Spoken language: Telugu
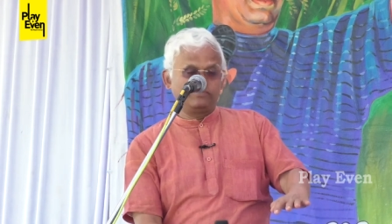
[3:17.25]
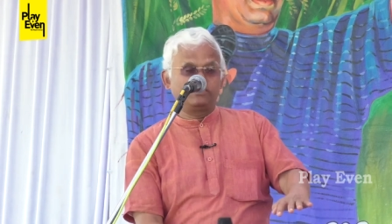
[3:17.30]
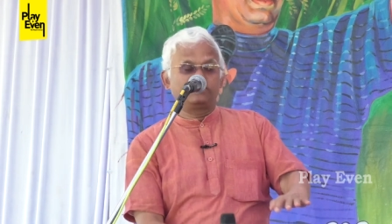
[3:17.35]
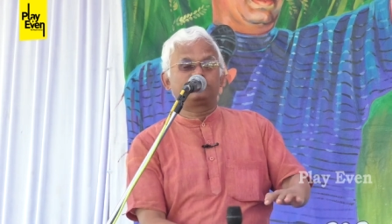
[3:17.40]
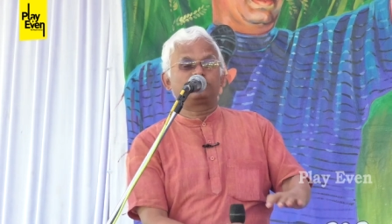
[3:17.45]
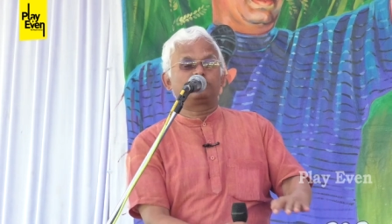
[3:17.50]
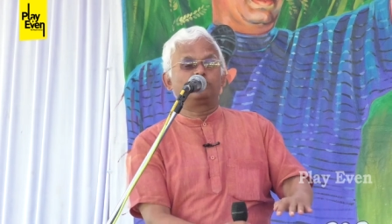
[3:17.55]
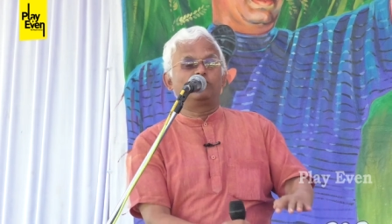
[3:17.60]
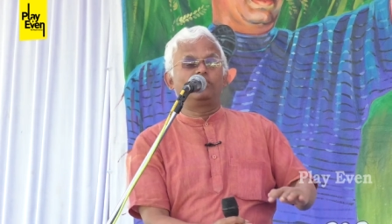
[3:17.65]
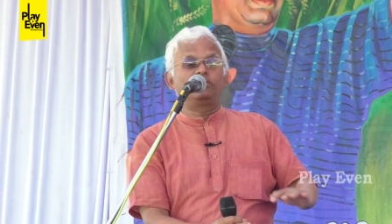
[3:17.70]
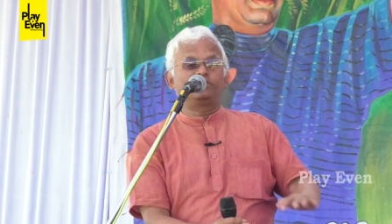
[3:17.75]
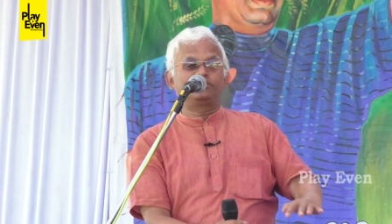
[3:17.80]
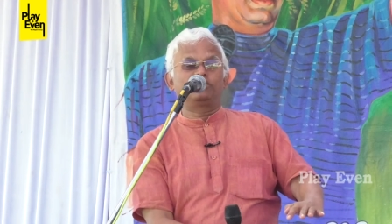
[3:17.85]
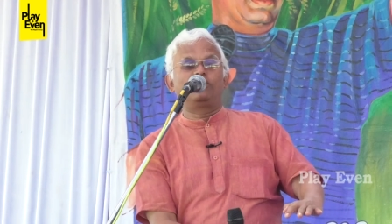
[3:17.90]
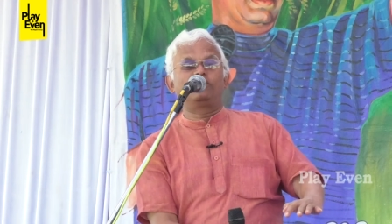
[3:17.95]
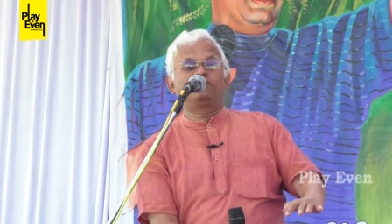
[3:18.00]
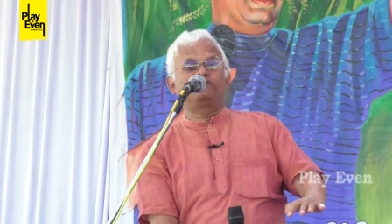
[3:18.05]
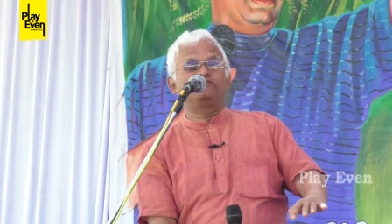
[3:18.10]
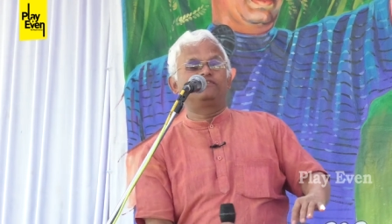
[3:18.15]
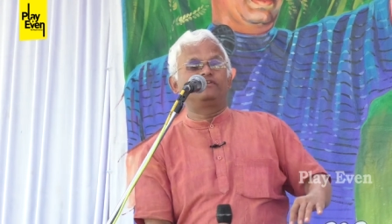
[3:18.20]
వెరీ స్మాల్
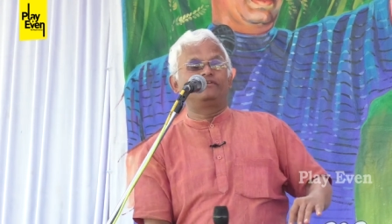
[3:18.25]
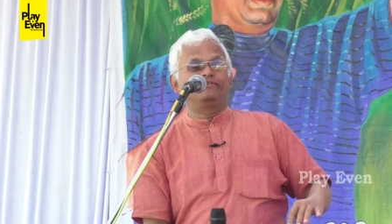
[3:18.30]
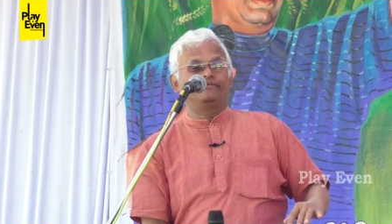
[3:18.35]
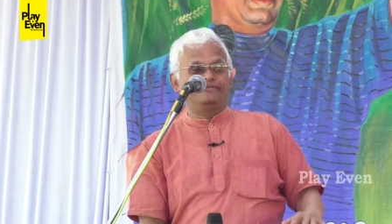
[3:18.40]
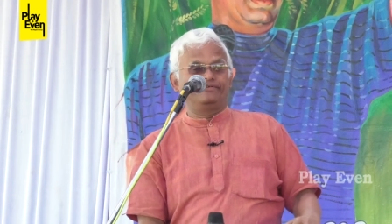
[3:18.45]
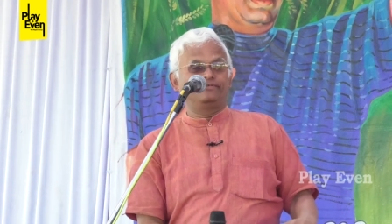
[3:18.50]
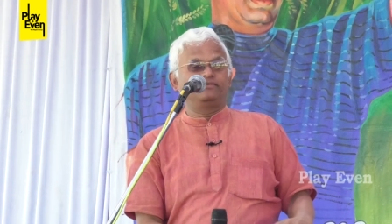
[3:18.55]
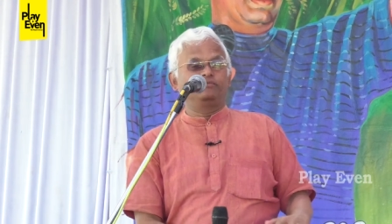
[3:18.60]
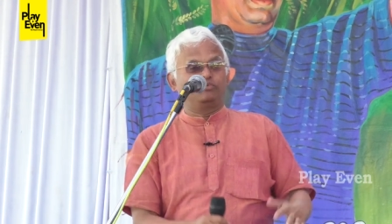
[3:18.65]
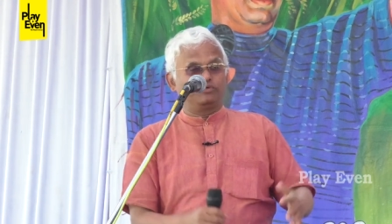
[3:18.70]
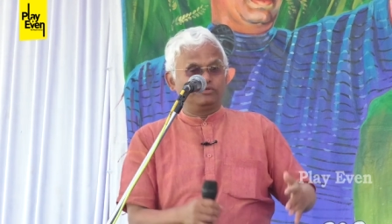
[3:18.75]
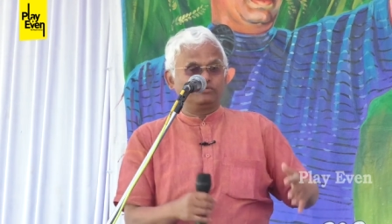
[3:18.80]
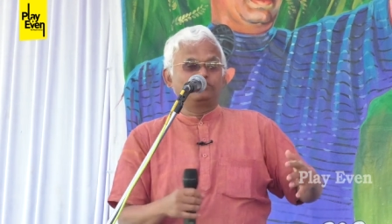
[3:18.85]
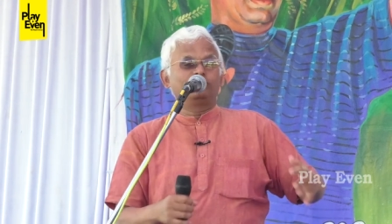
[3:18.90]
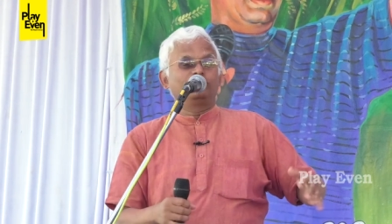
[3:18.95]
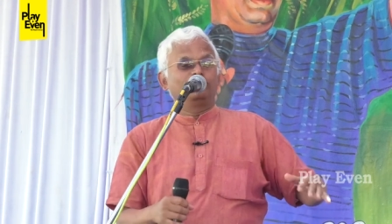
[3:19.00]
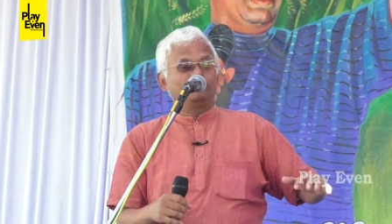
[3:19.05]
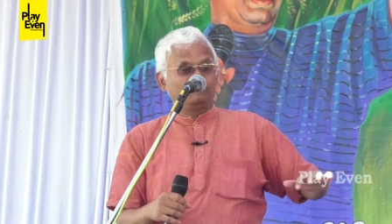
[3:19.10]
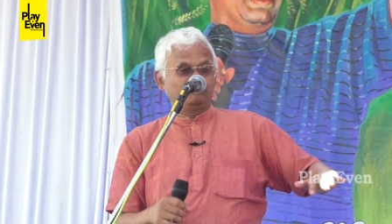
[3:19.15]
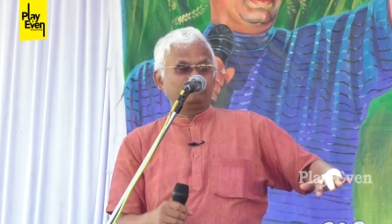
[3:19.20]
షార్ట్ ఫెలో
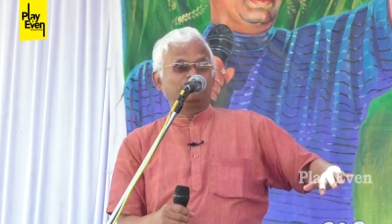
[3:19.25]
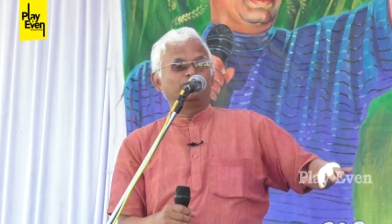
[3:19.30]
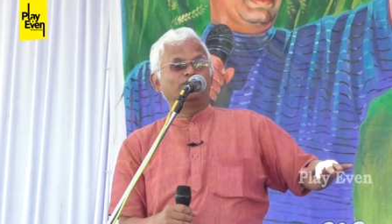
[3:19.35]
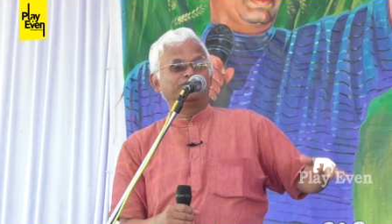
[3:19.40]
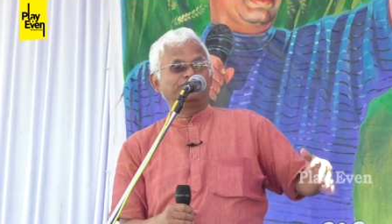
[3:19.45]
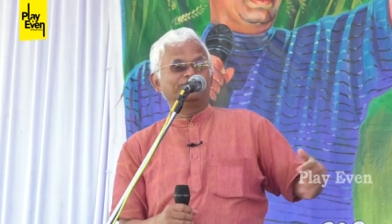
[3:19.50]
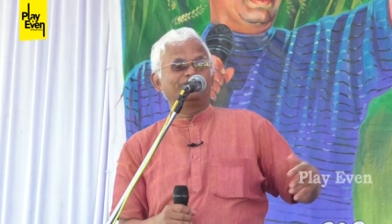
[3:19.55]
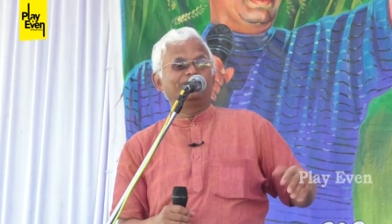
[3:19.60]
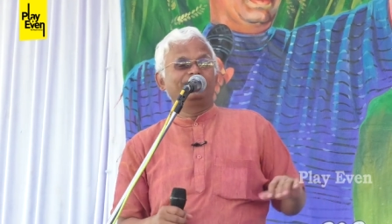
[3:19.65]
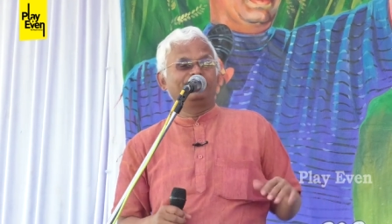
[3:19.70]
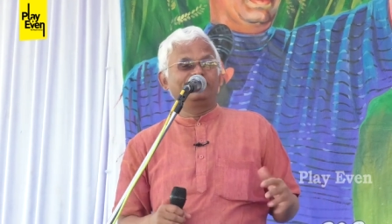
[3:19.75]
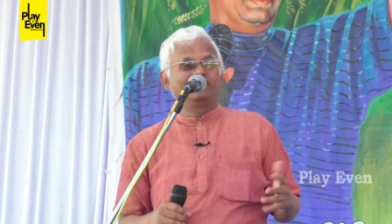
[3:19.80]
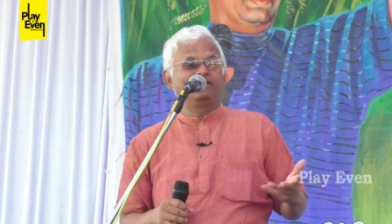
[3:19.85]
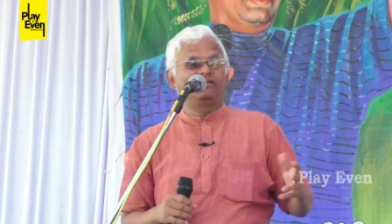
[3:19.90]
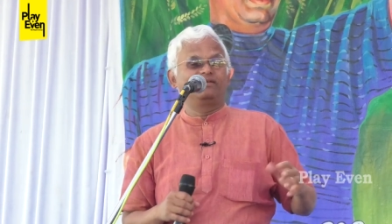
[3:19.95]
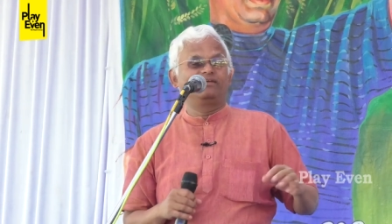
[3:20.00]
ఇప్పటికూ పొట్టివాడినే